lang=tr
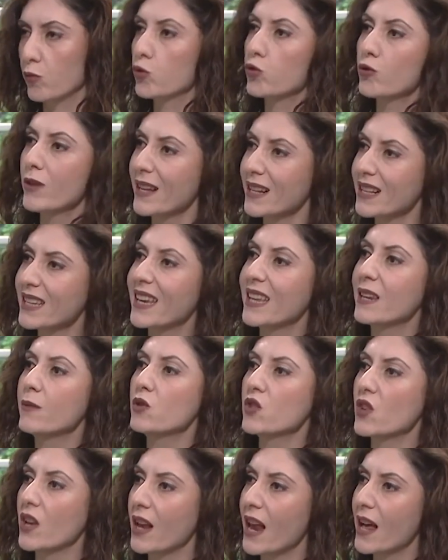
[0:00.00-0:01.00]
Sürekli yeni bir
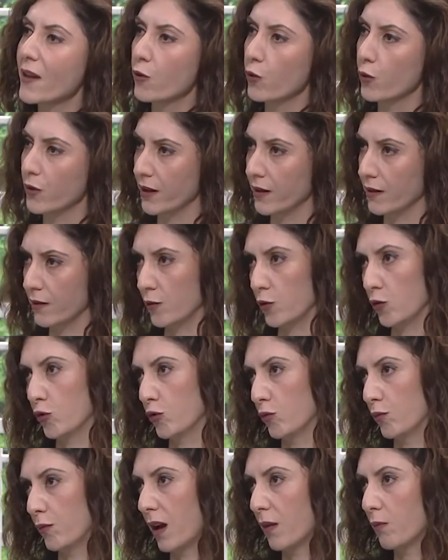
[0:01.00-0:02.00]
şeyler öğrenin
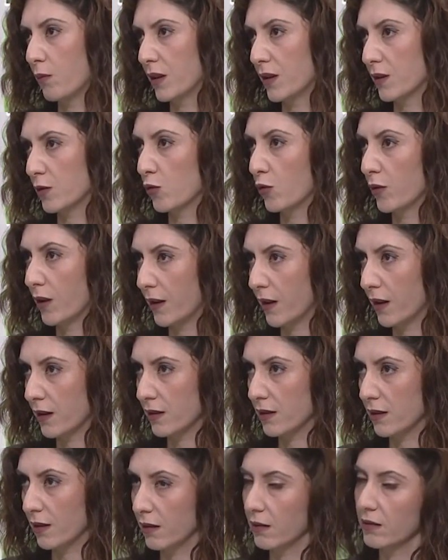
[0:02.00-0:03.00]
diyorum ben bana soran
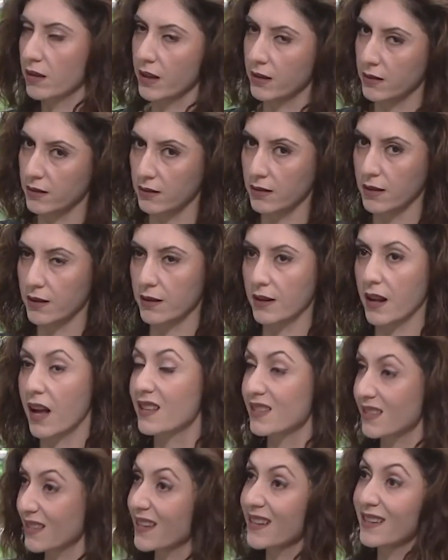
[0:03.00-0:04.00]
hasta yakınlarını.
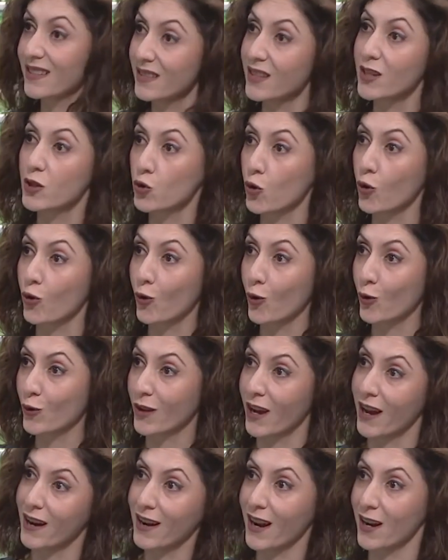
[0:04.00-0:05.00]
Hasta yakınları çok
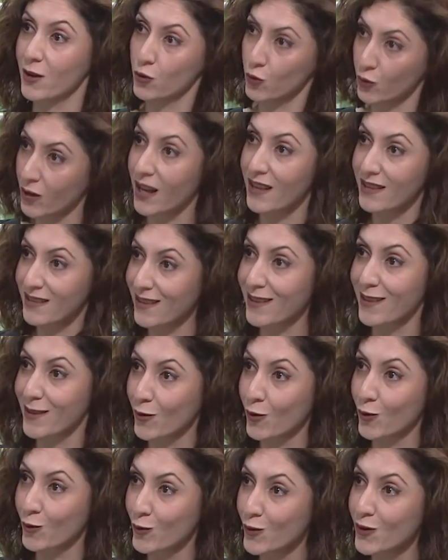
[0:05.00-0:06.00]
korkarlar çünkü
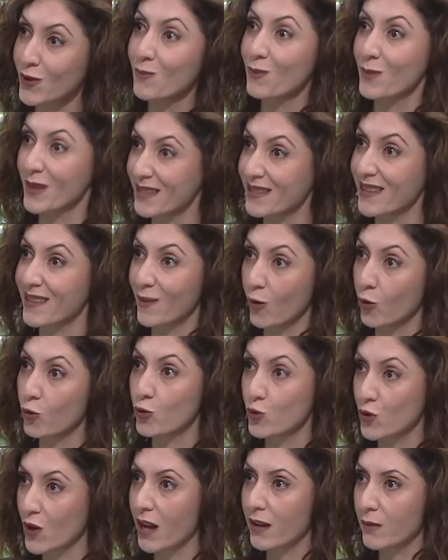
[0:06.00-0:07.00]
hastaları olduğu evet. için bizde de
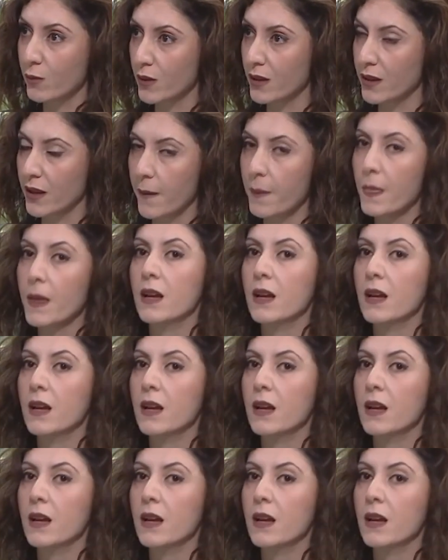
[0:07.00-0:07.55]
olacak mı diye.